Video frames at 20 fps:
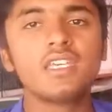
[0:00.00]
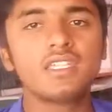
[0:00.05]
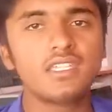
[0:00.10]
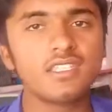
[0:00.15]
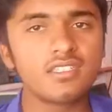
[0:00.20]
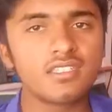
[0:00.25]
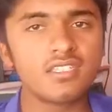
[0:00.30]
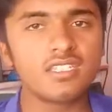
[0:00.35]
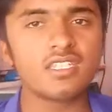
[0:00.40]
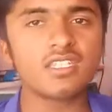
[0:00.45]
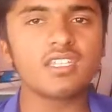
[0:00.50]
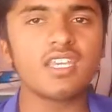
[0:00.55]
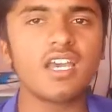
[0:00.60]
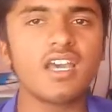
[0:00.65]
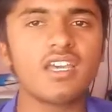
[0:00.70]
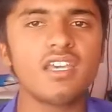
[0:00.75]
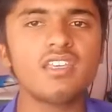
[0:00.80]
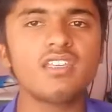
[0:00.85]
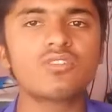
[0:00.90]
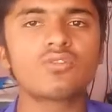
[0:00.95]
किससे क्या
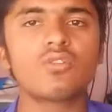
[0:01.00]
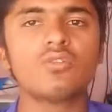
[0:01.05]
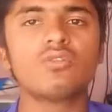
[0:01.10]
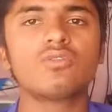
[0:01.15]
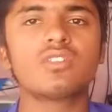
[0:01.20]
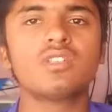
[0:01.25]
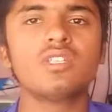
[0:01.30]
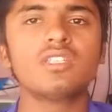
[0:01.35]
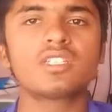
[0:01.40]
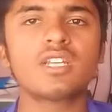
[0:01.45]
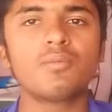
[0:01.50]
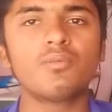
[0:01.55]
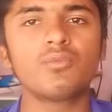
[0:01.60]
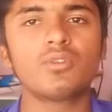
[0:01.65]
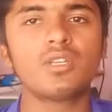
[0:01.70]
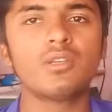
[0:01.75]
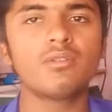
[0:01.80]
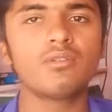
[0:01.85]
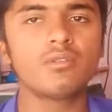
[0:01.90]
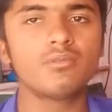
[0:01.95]
है ये सोल्यूशन इसका
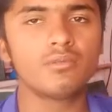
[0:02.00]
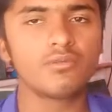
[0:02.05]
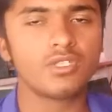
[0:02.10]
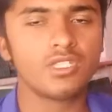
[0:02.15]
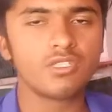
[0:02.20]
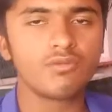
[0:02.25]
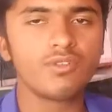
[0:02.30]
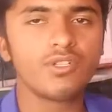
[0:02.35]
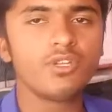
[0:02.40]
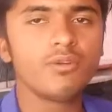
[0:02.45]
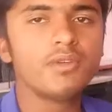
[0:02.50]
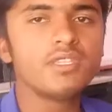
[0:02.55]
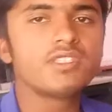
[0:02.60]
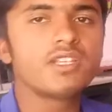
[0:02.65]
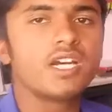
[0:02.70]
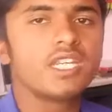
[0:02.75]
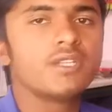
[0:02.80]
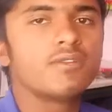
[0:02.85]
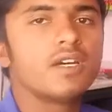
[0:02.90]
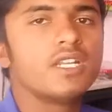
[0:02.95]
पूरे पूरे इस वीडियो में
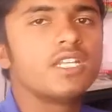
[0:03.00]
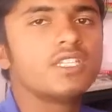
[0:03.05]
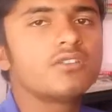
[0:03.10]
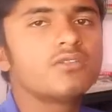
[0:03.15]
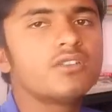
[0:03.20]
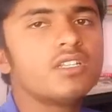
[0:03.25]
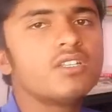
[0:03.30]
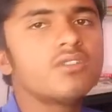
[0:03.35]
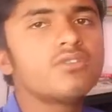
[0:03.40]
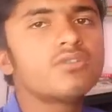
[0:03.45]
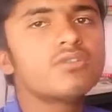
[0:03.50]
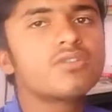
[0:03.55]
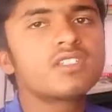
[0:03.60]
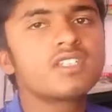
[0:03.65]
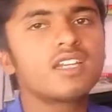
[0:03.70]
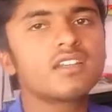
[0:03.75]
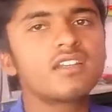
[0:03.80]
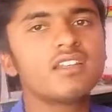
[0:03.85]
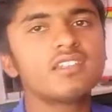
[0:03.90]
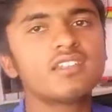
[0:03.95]
जाने वाले हैं तो चलिए दोस्तों
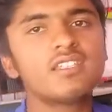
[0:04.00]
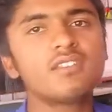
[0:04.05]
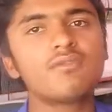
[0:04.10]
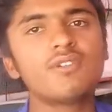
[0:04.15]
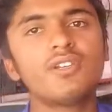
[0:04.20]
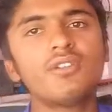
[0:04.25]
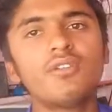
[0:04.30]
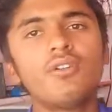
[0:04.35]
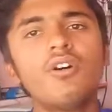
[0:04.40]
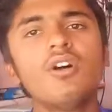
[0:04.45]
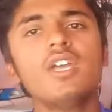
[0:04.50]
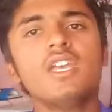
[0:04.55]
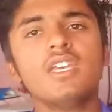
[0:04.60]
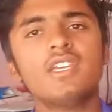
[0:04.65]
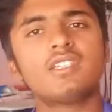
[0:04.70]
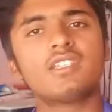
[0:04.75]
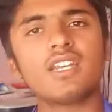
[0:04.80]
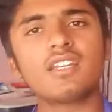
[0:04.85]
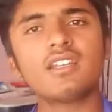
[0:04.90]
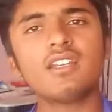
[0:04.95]
स्टार्ट कर लेते हैं इस वीडियो
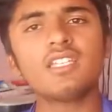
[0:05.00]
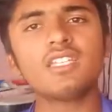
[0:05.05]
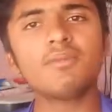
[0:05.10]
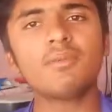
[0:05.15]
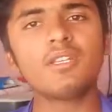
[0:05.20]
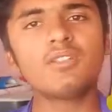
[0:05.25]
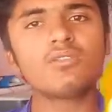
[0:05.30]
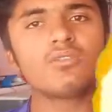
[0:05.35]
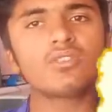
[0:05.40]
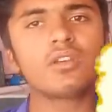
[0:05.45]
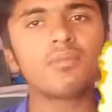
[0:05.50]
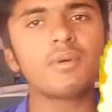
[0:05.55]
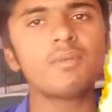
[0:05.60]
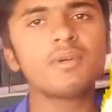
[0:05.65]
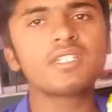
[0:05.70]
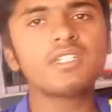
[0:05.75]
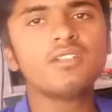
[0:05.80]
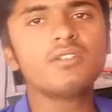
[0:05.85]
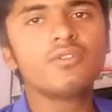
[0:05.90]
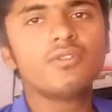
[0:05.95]
को स्टार्ट करने के
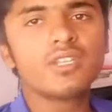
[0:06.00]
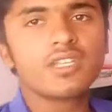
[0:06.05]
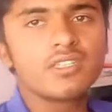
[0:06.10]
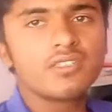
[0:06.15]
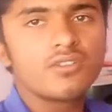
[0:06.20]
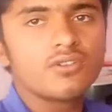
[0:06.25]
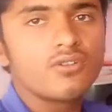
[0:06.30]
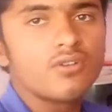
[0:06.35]
लिए वीडियो किसी